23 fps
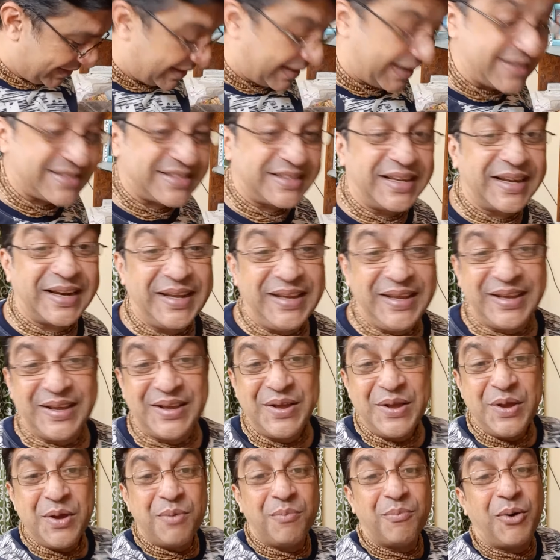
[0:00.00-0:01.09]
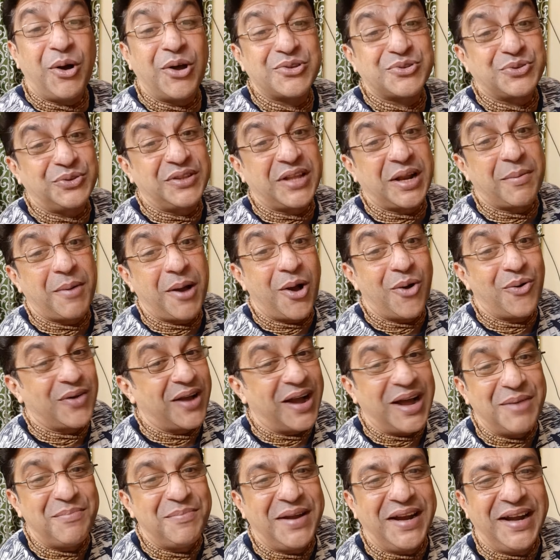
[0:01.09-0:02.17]
हंसते रहिए बहुत सुंदर भाव
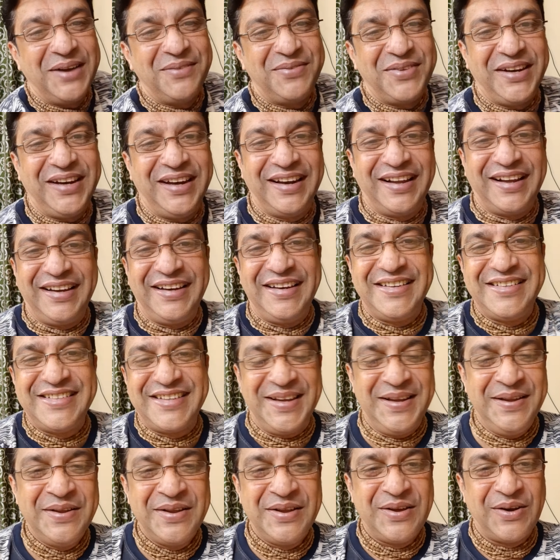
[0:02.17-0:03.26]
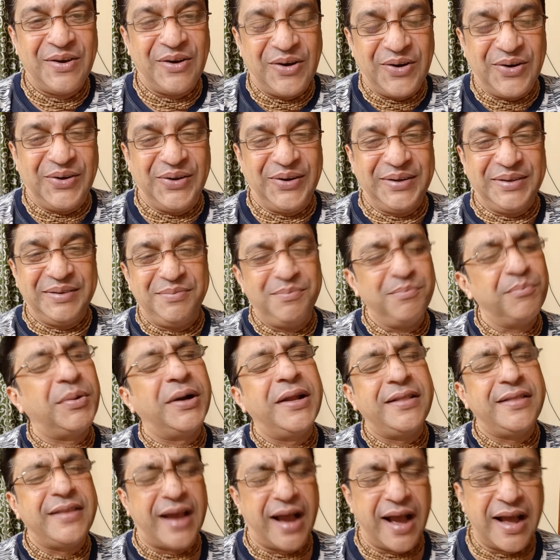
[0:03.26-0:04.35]
कान में एंड फ्री लगा लीजिए और बड़े
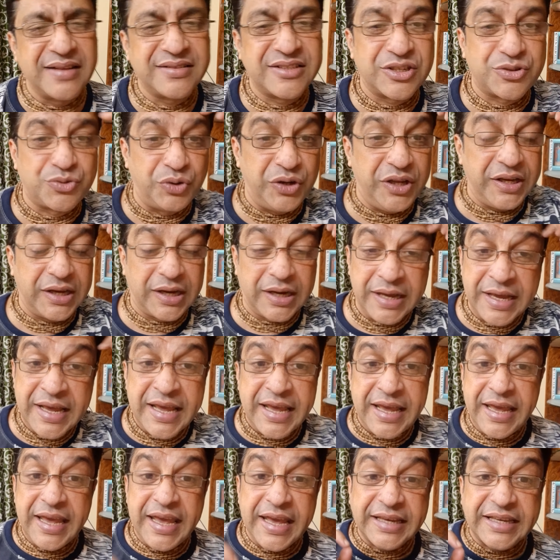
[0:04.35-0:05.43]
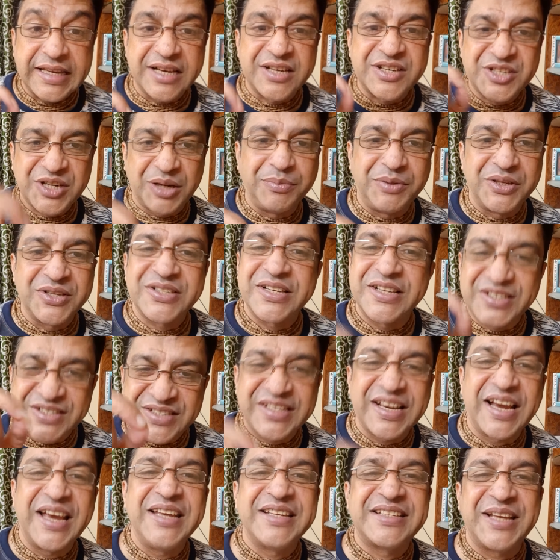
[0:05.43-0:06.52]
ध्यान से सुनिएगा एक एक शब्द
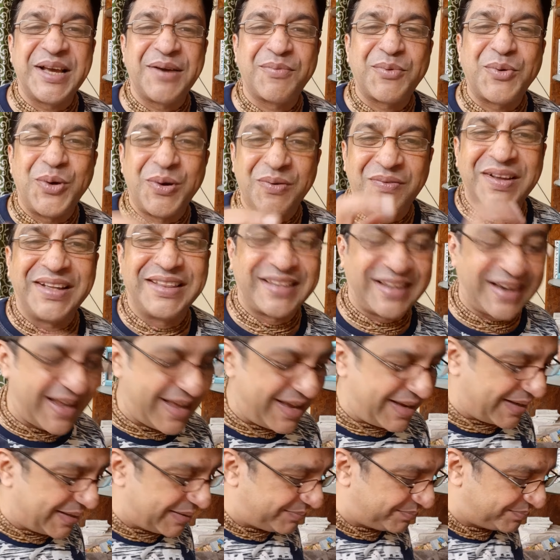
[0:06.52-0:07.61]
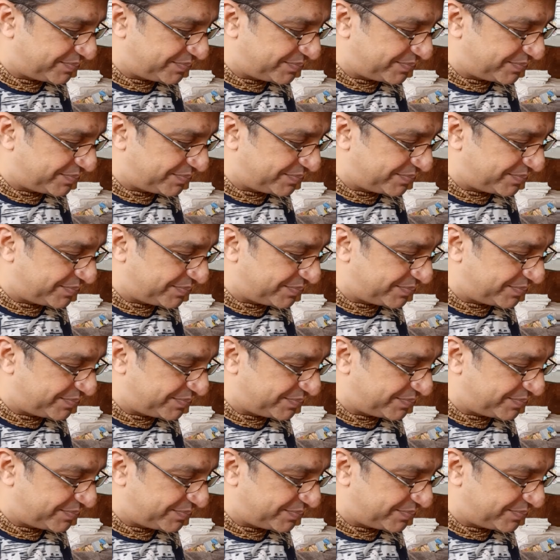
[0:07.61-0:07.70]
सच्चाई से आपको अवगत कराएगा